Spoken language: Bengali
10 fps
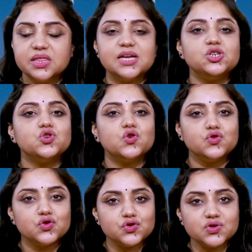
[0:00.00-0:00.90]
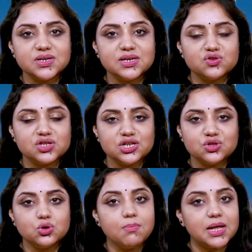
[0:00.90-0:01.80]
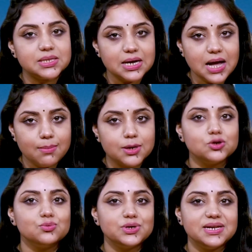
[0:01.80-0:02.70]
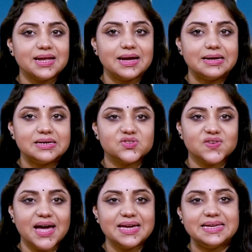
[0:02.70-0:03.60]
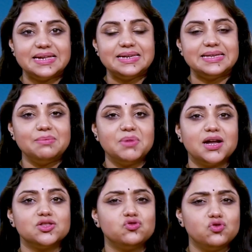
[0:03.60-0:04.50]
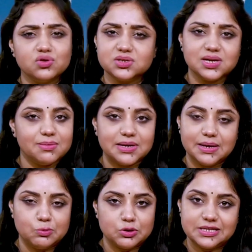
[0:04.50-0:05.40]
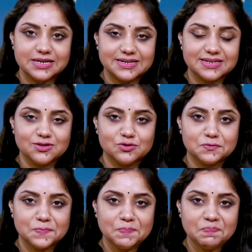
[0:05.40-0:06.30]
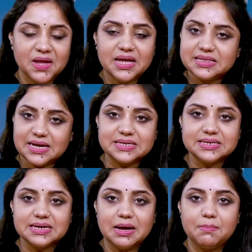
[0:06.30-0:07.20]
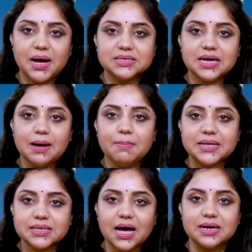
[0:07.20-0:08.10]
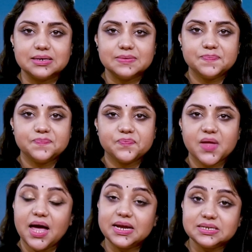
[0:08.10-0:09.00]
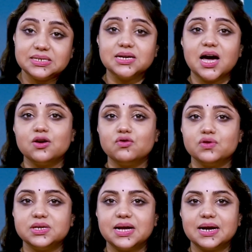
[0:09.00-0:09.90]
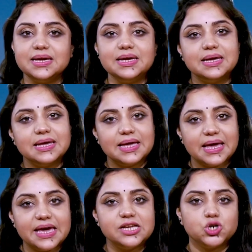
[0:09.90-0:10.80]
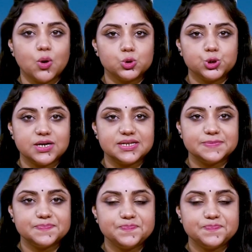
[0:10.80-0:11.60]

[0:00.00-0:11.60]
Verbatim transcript: তাই সৌন্দর্য নিয়ে অতিরিক্ত মাথা ঘামানো মহিলারা ট্র্যাক হিল নিয়ে মারাত্মক ঝামেলায় পড়ে থাকেন কিন্তু তাদের মাথা ব্যথার আরেকটি কারণ হয়ে দাঁড়ায় এই সমস্যাটি